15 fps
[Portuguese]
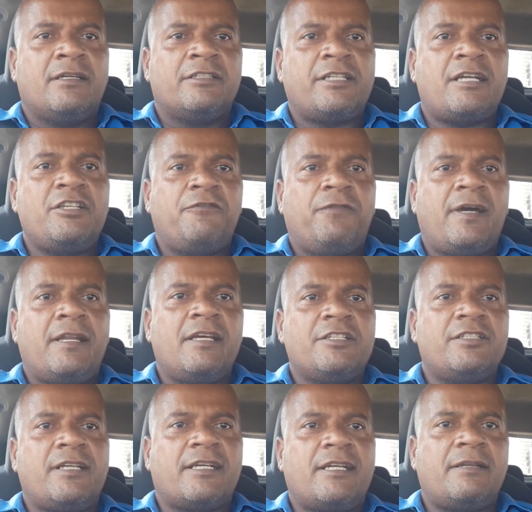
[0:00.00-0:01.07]
Já é
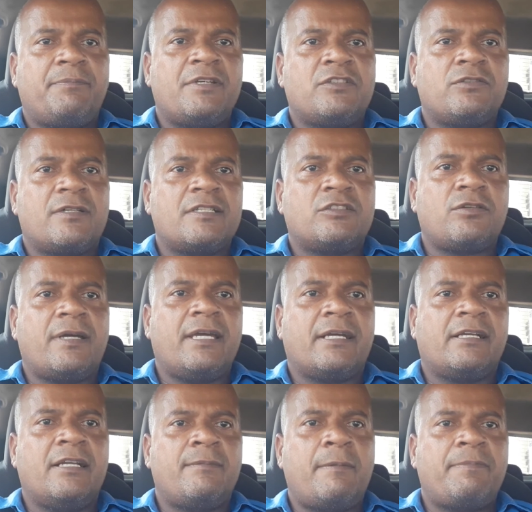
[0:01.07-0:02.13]
diferente daquela pessoa que só
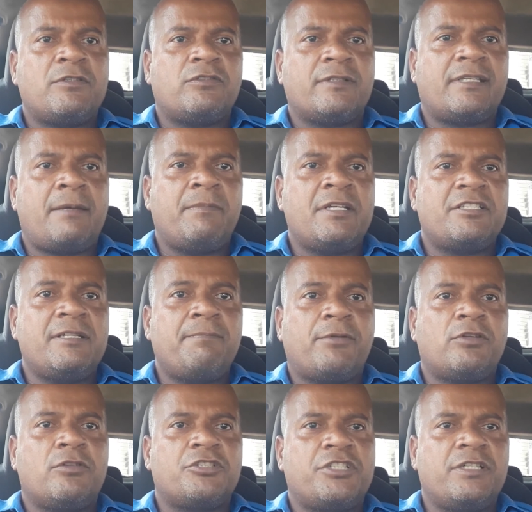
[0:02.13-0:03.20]
reclama, a pessoa que tem a mente
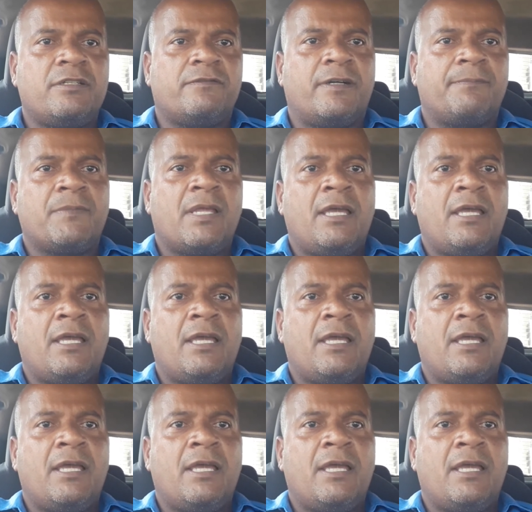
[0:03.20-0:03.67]
improdutiva.